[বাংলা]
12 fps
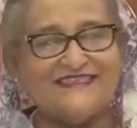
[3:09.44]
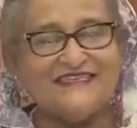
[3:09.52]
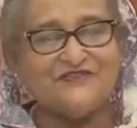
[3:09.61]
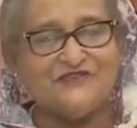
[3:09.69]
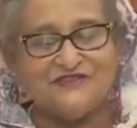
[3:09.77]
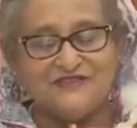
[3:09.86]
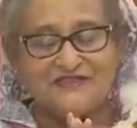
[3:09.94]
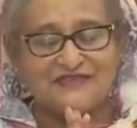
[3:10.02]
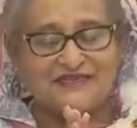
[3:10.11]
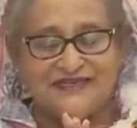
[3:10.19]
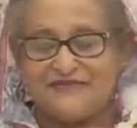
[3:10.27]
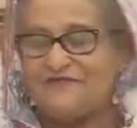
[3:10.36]
বিশেষ
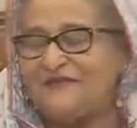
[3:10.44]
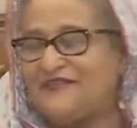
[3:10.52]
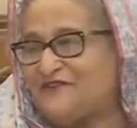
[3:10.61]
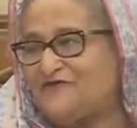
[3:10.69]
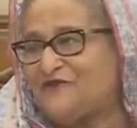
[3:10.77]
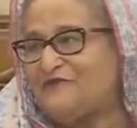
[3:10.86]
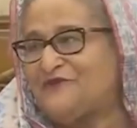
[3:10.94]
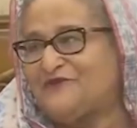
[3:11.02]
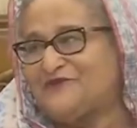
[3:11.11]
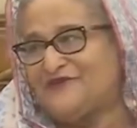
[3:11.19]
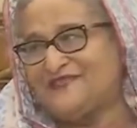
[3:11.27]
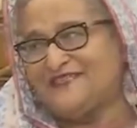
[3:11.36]
করে স্বামী
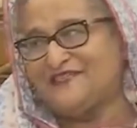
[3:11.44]
পরিত্যক্তা